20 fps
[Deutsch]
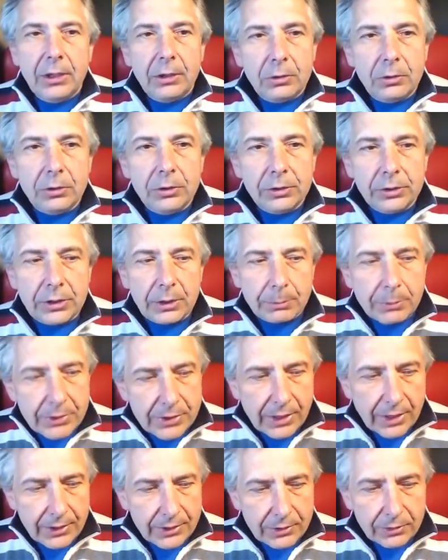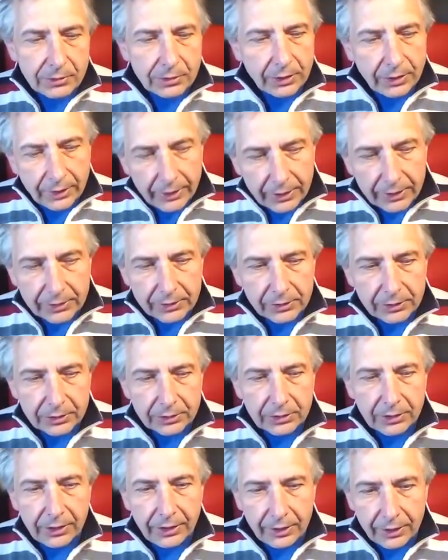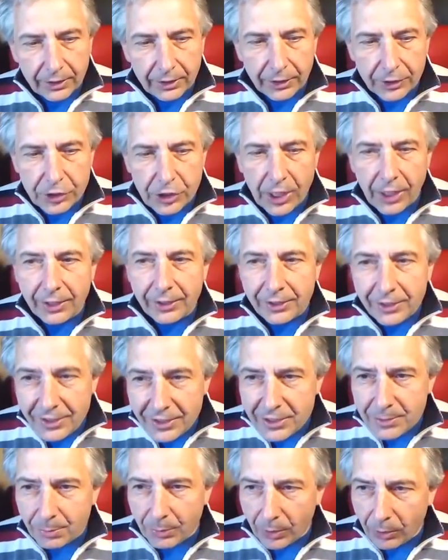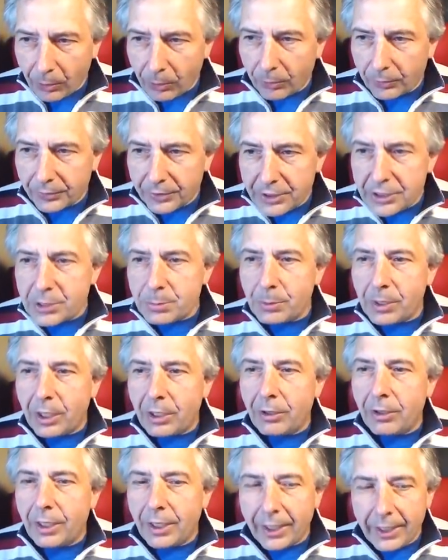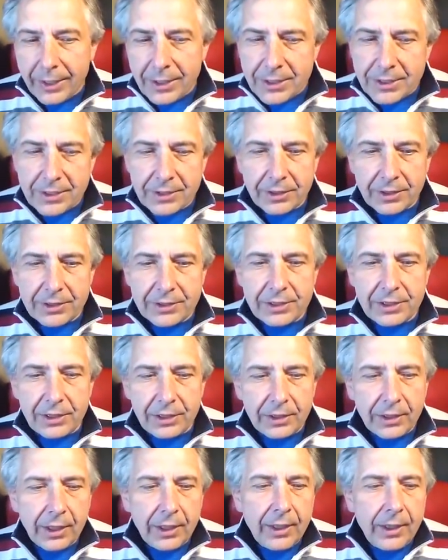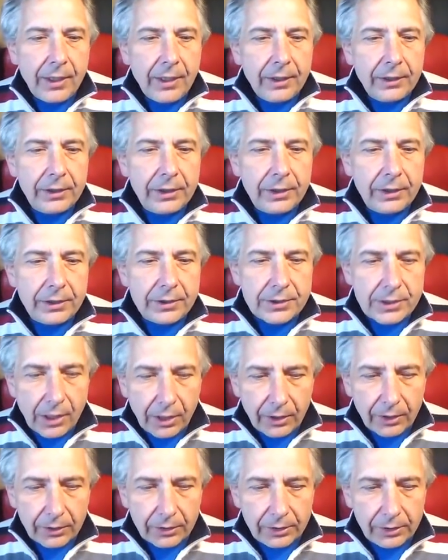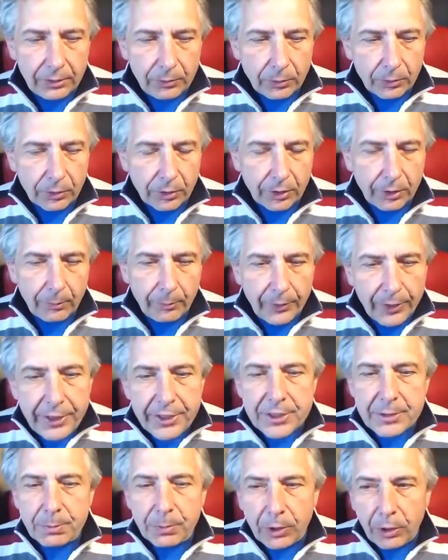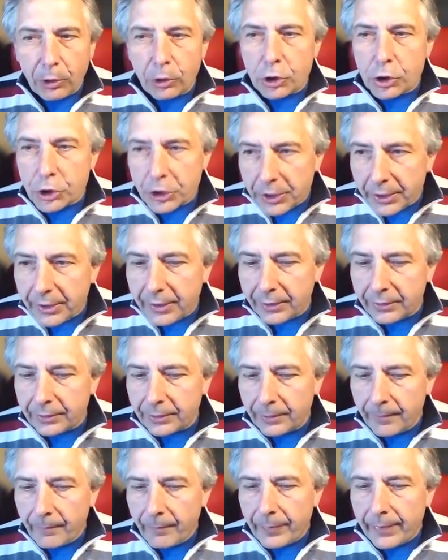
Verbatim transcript: Und die Besatzung regelt lediglich einen Niesbrauch. Niesbrauch heißt, dass die, die Sache, die unter dem Niesbrauch steht,